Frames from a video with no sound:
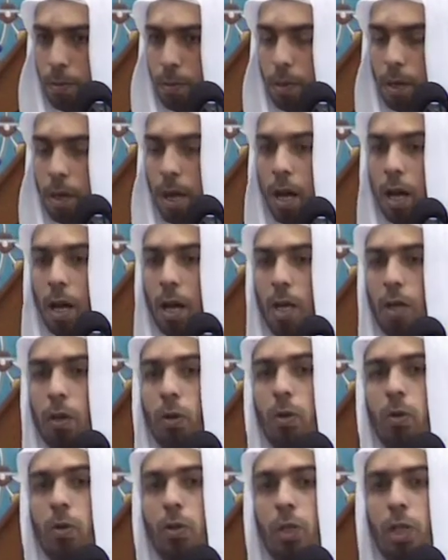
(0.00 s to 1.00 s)
لا
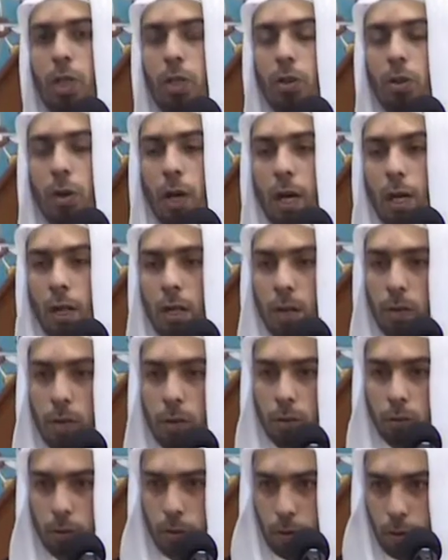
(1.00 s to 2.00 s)
يوجد
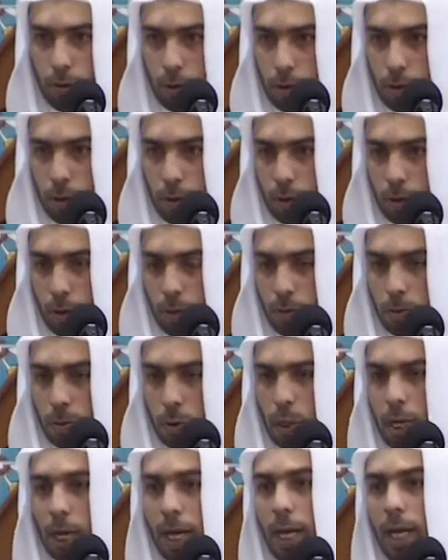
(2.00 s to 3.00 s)
أي
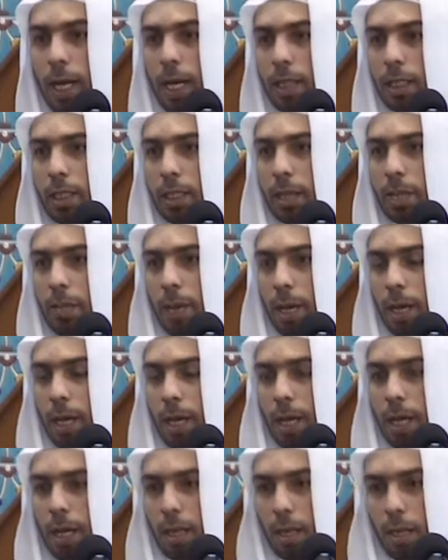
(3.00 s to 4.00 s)
مقايسة بين
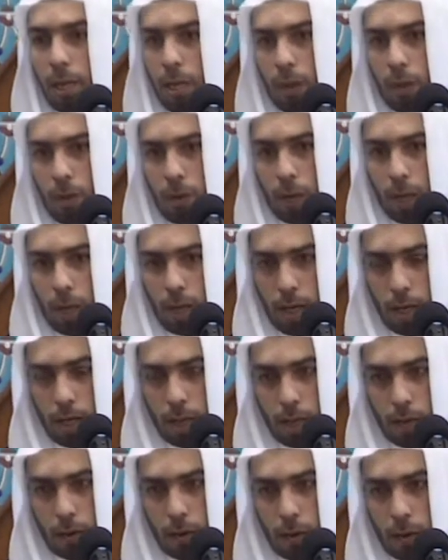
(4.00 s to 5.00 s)
هذا القول
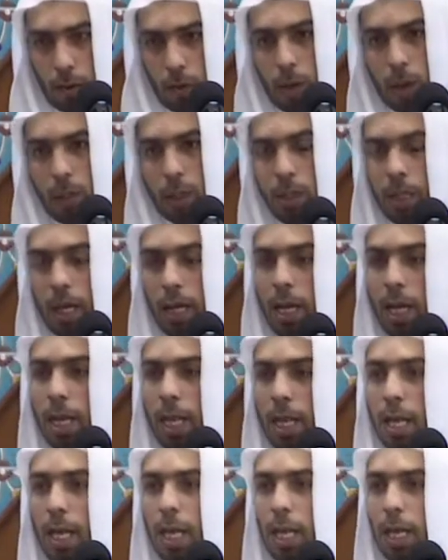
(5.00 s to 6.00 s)
وذلك القول وقس على
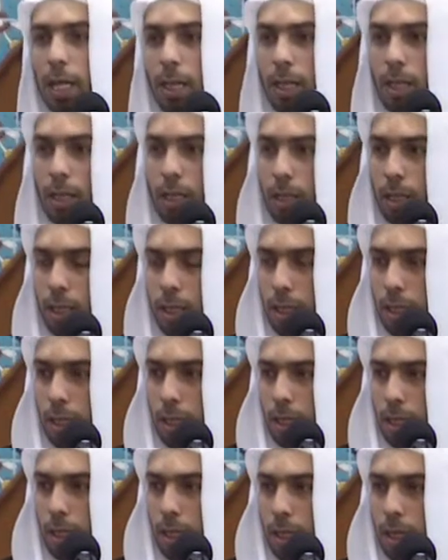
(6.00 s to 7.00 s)
ذلك
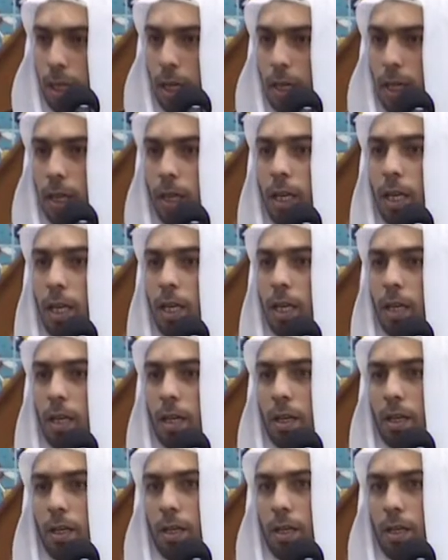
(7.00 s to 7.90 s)
كثير